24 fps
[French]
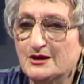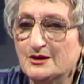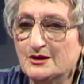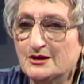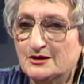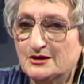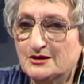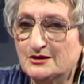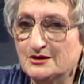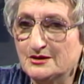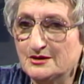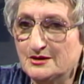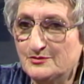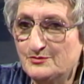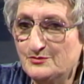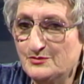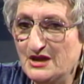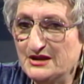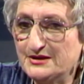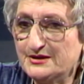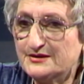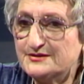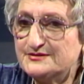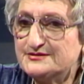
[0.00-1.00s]
euh,
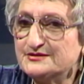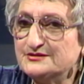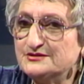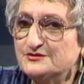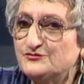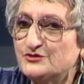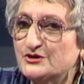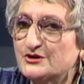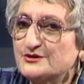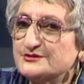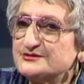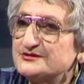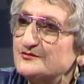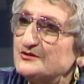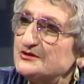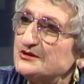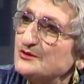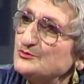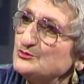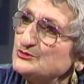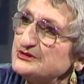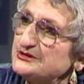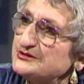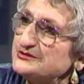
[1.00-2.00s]
malgré ses différences avec
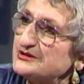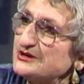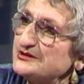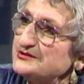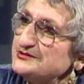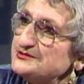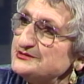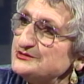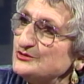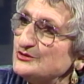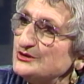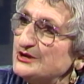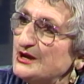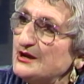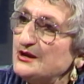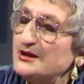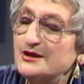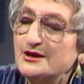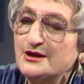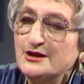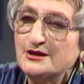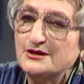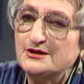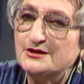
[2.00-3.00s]
la musique traditionnelle,